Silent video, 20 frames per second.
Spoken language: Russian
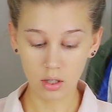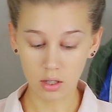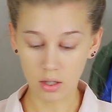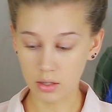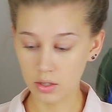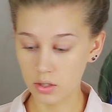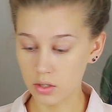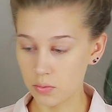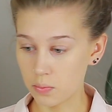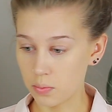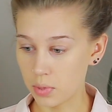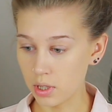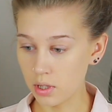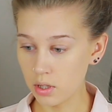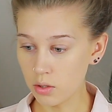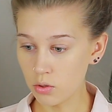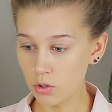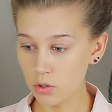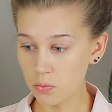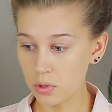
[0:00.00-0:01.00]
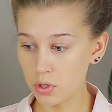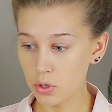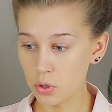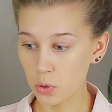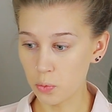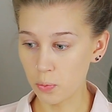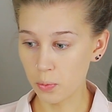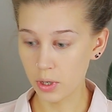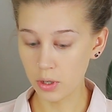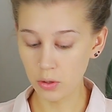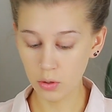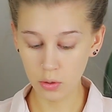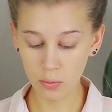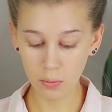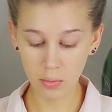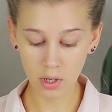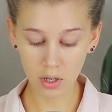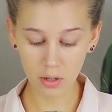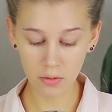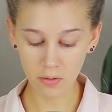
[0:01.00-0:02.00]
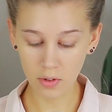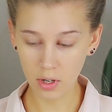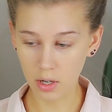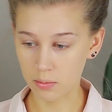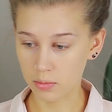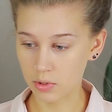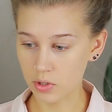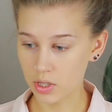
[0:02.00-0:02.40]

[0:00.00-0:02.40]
А теперь я уже приступаю к бровям.